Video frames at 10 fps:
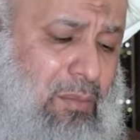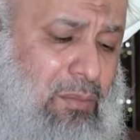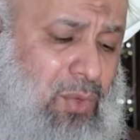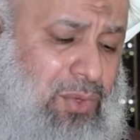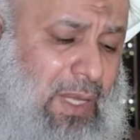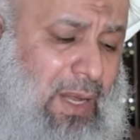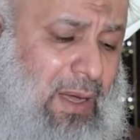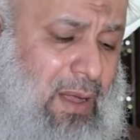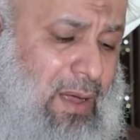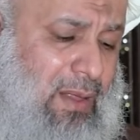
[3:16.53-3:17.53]

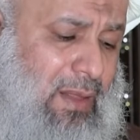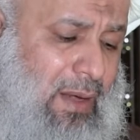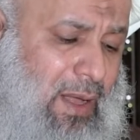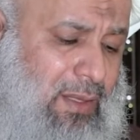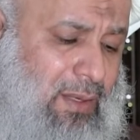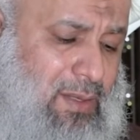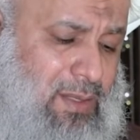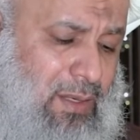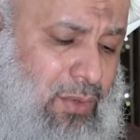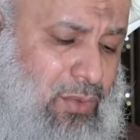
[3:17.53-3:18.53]
منطلق هذا
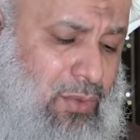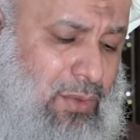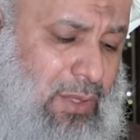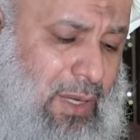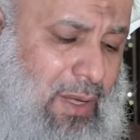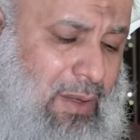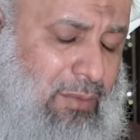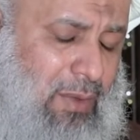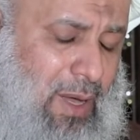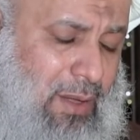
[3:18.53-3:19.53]
الحديث سيكون
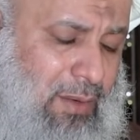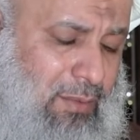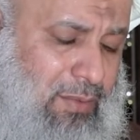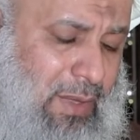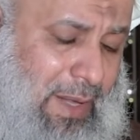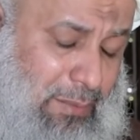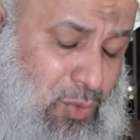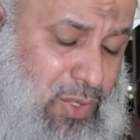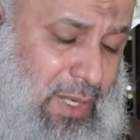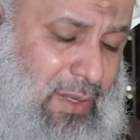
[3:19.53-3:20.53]
عن عن
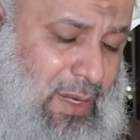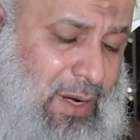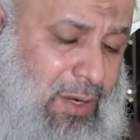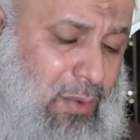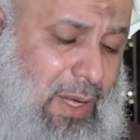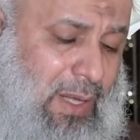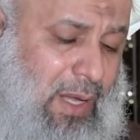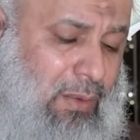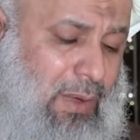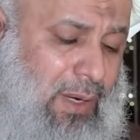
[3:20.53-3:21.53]
مستند الى
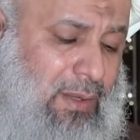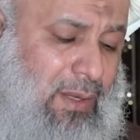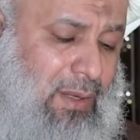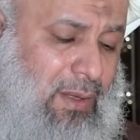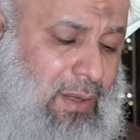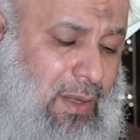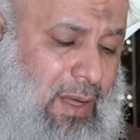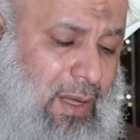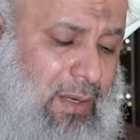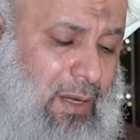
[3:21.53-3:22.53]
الروايه الوارده
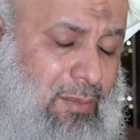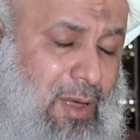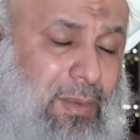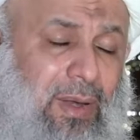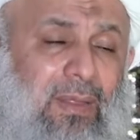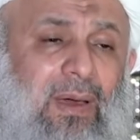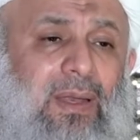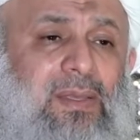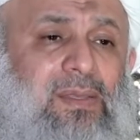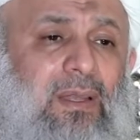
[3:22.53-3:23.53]
عن الامام الرضا
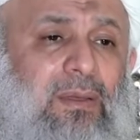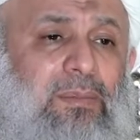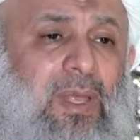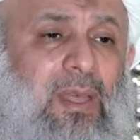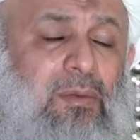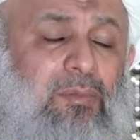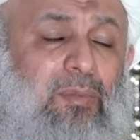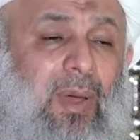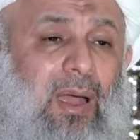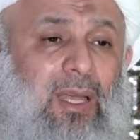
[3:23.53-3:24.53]
عليه السلام
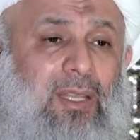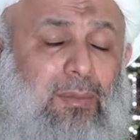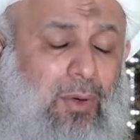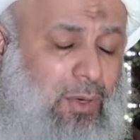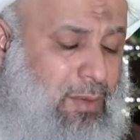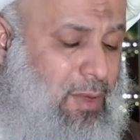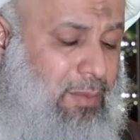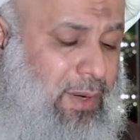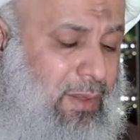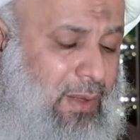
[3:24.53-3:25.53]
مما كتبه
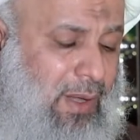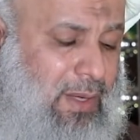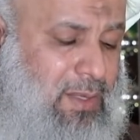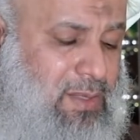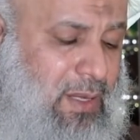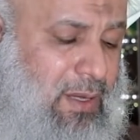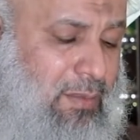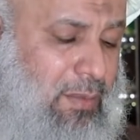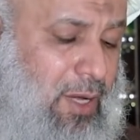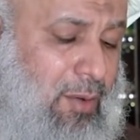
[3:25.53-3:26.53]
الامام الرضا عليه
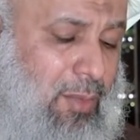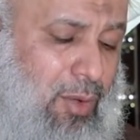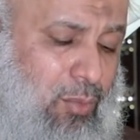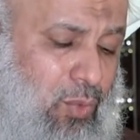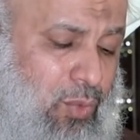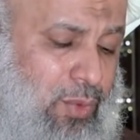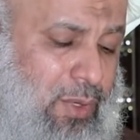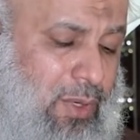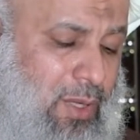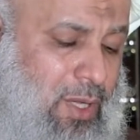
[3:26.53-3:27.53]
السلام
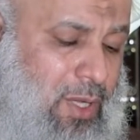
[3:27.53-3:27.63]
للمامون